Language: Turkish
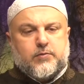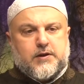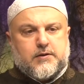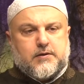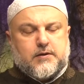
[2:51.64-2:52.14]

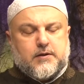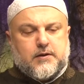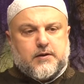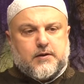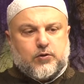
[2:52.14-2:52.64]
bir
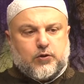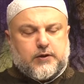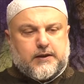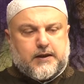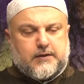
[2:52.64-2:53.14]

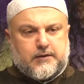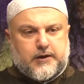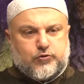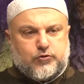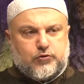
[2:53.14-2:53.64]
noktadan
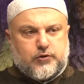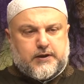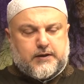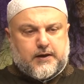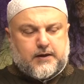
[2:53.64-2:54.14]
geçiyor.
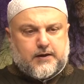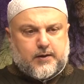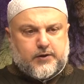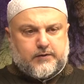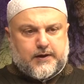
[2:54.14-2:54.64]
iki tane
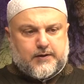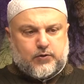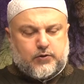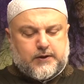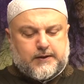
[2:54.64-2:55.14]
kabir var
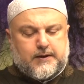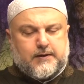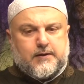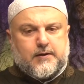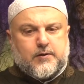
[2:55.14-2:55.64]
orada
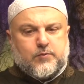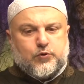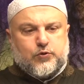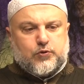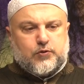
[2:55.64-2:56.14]

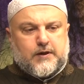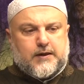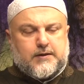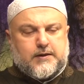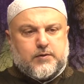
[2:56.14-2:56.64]

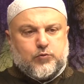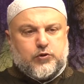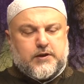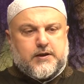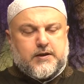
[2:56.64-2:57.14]
buyuruyorlar ki
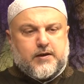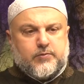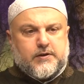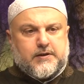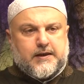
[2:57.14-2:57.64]
bu iki
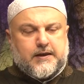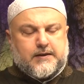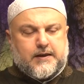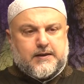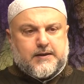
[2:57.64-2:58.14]
kabirde
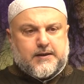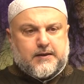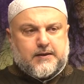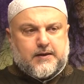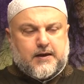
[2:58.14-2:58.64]
yatan
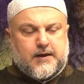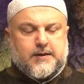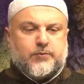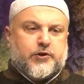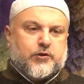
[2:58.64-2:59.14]
insanlar
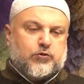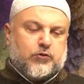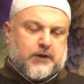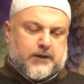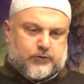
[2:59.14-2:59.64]
azap
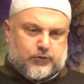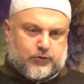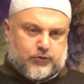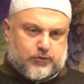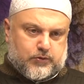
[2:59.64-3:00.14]
çekiyorlar
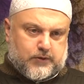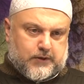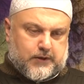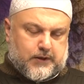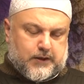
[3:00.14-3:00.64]
diyor.
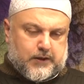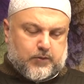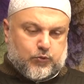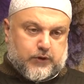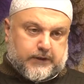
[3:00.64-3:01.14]

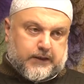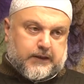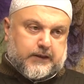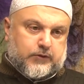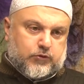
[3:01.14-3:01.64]
Buradan
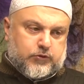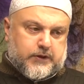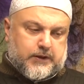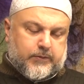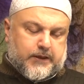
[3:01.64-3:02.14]
da anlıyoruz
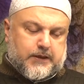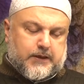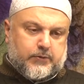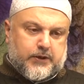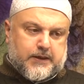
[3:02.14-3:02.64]
ki demek ki
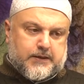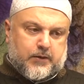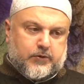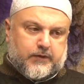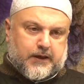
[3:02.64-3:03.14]
kabir
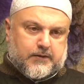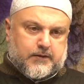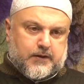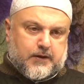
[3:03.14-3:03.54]
azabı var.